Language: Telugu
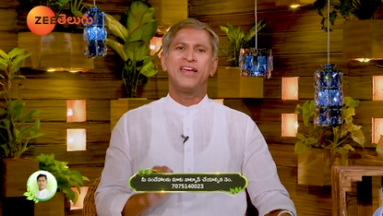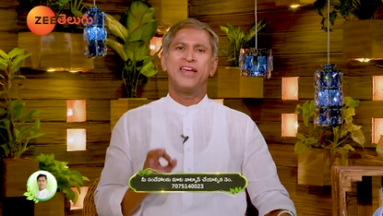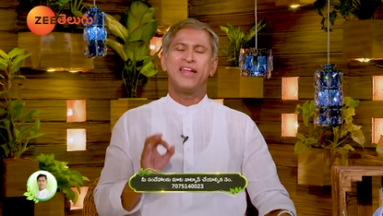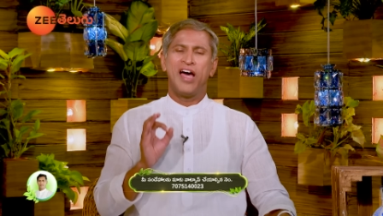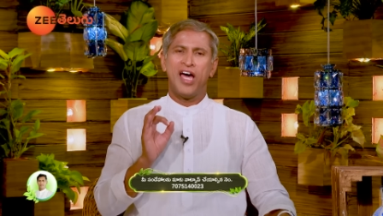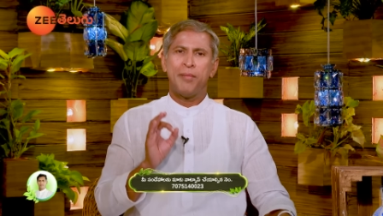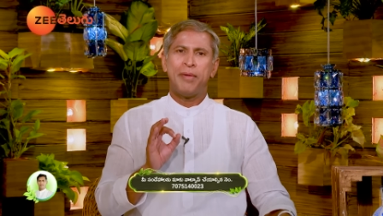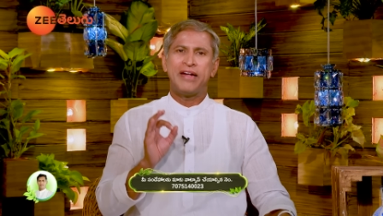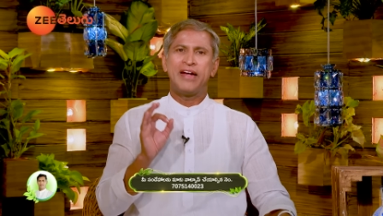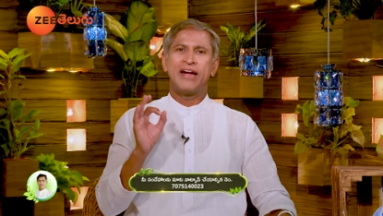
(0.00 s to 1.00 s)
ఈ
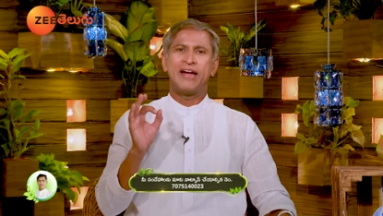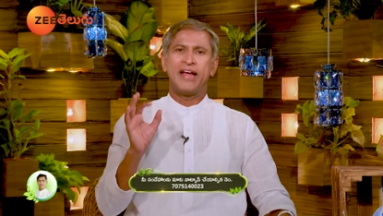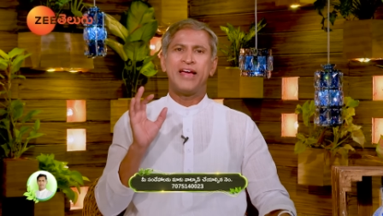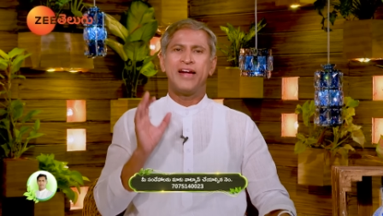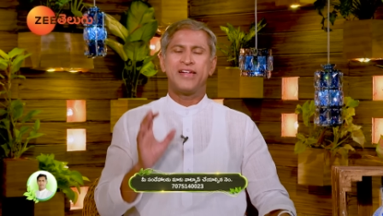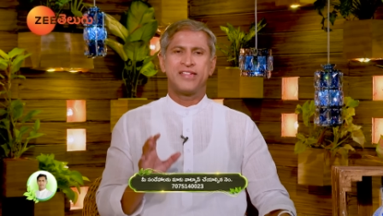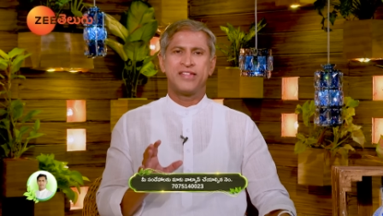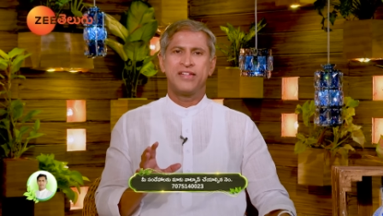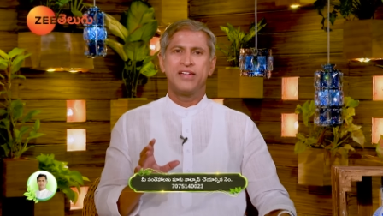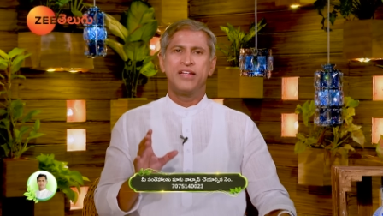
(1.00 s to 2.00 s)
నానపెట్టిన డ్రై నట్స్
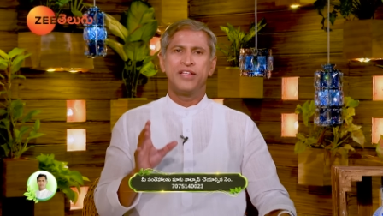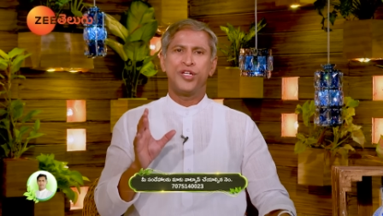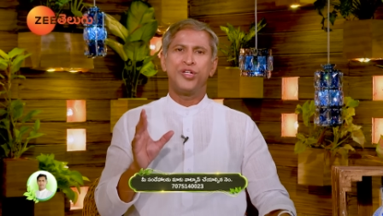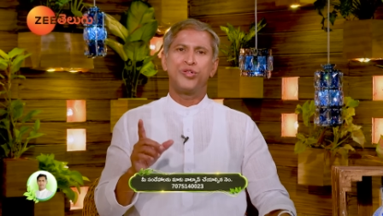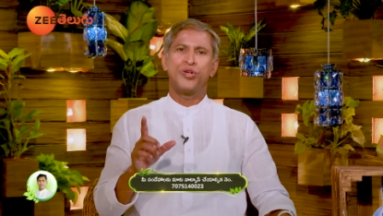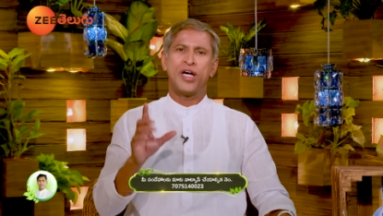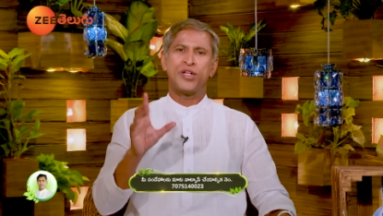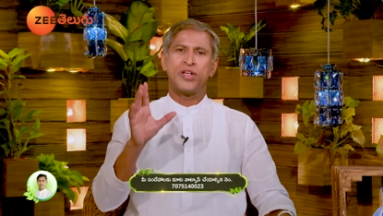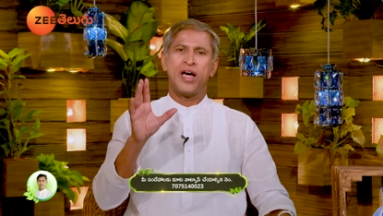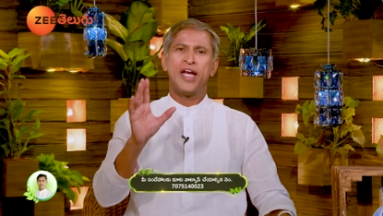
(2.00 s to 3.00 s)
తింటూ
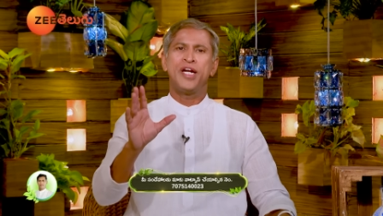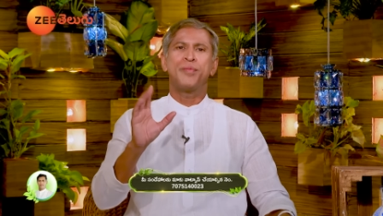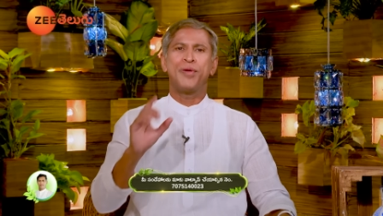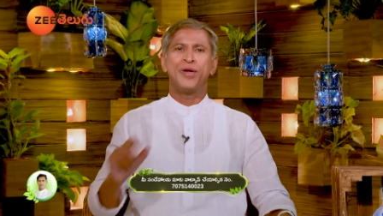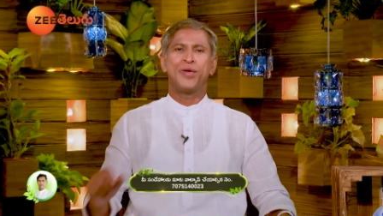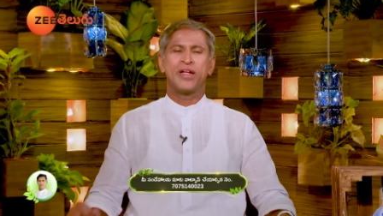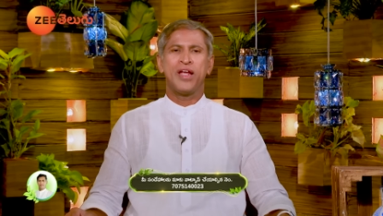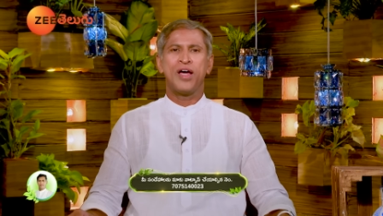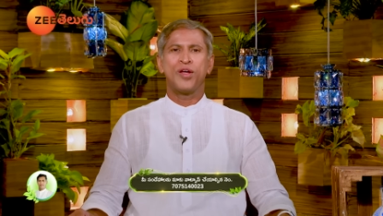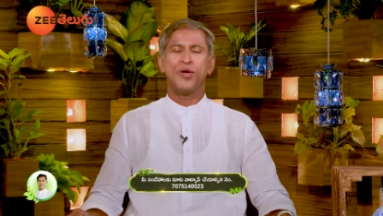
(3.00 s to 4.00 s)
అరటిపళ్ళు ఒక
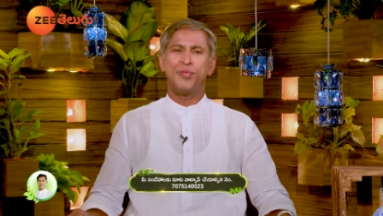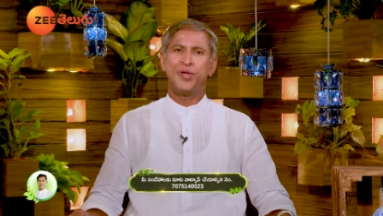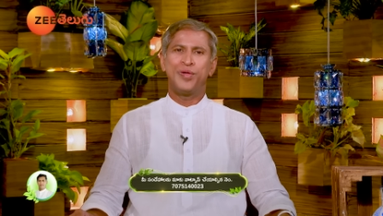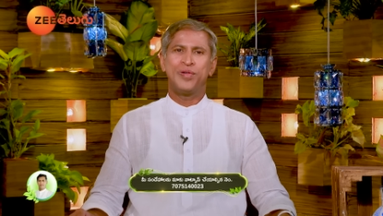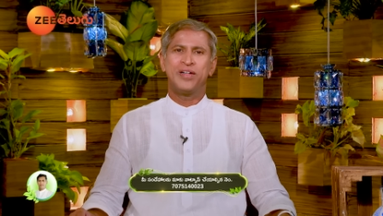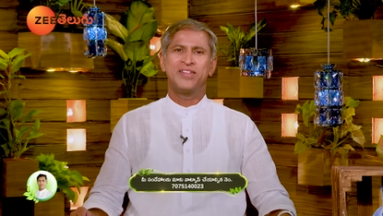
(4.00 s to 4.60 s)
నాలుగో మూడో